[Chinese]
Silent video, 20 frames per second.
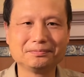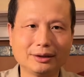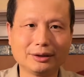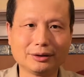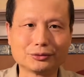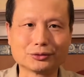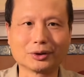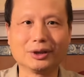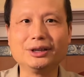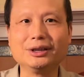
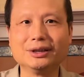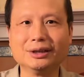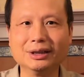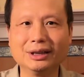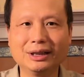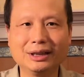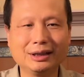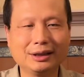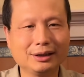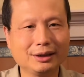所以
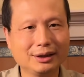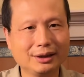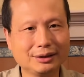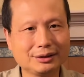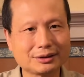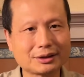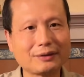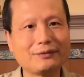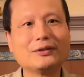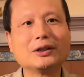
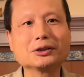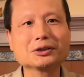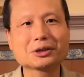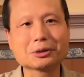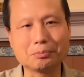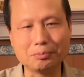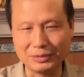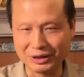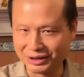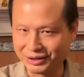这封信
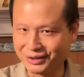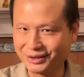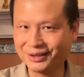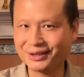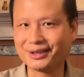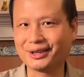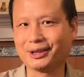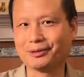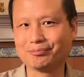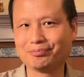明
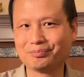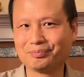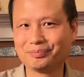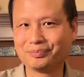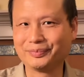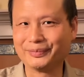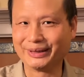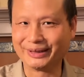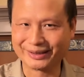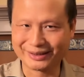显
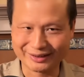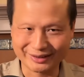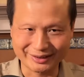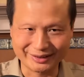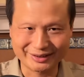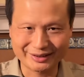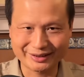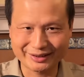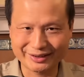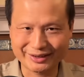那是
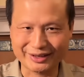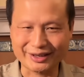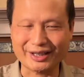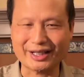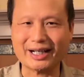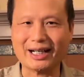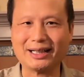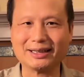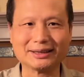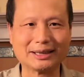假
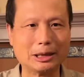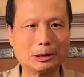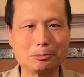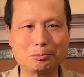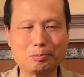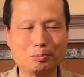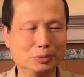的，